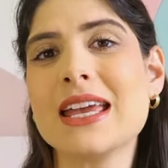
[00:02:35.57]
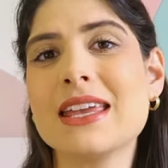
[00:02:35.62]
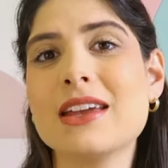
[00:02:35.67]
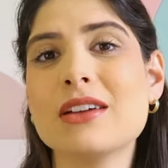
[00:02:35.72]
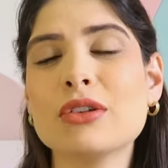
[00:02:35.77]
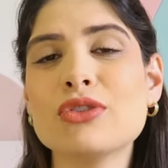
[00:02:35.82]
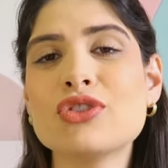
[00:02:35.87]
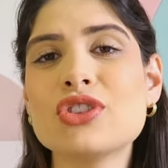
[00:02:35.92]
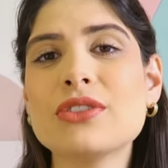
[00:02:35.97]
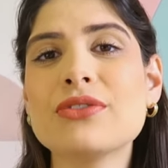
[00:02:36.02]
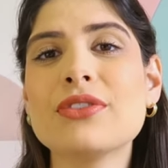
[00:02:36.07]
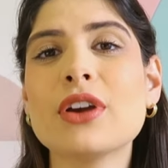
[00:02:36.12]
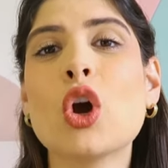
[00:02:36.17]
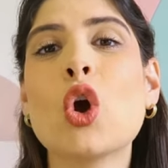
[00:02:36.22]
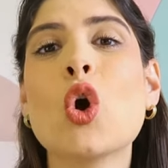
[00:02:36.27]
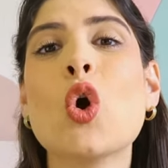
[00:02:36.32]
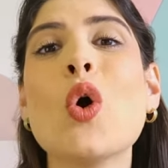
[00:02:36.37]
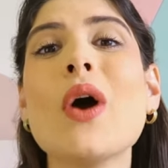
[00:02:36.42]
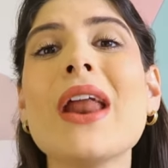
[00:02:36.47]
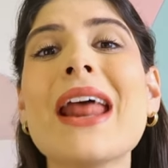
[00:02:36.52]
e eu não tive
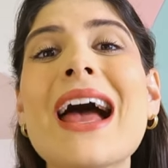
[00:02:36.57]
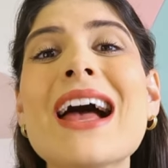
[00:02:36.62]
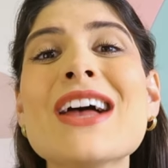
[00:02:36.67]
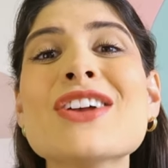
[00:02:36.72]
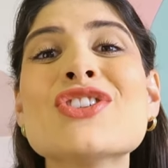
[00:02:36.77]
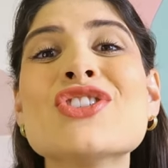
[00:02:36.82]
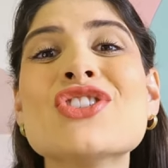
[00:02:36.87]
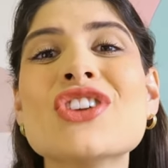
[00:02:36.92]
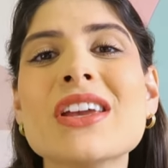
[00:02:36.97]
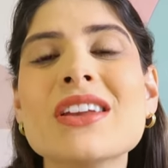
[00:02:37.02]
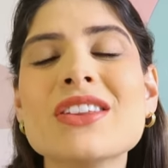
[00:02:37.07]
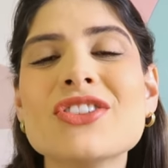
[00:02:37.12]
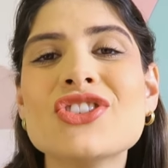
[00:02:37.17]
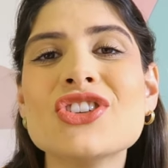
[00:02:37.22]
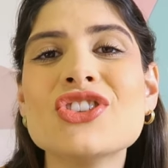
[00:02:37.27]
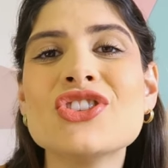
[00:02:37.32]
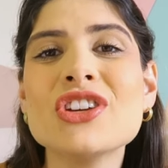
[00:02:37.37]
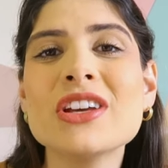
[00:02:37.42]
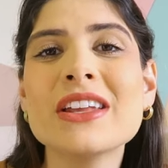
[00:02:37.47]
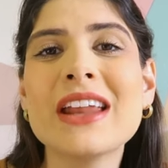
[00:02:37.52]
coragem
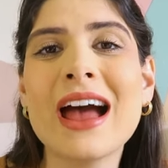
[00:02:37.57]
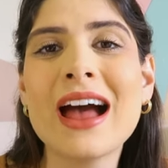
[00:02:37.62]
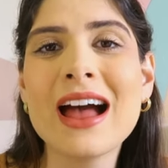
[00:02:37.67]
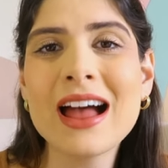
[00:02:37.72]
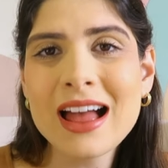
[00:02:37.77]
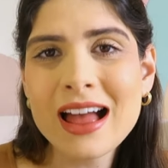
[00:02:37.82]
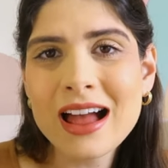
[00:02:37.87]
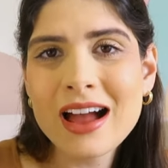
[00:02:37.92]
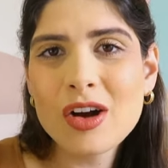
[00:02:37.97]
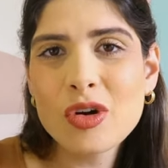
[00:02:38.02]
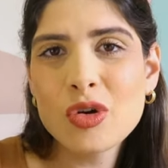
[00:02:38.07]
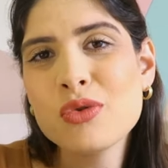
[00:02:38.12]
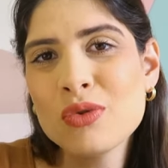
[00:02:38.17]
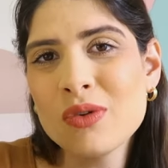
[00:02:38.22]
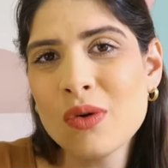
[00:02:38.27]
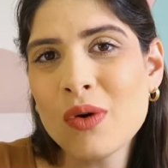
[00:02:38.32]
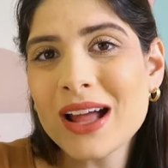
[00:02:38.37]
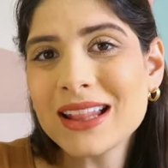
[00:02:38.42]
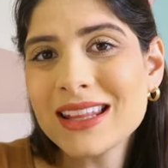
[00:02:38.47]
de tirar o,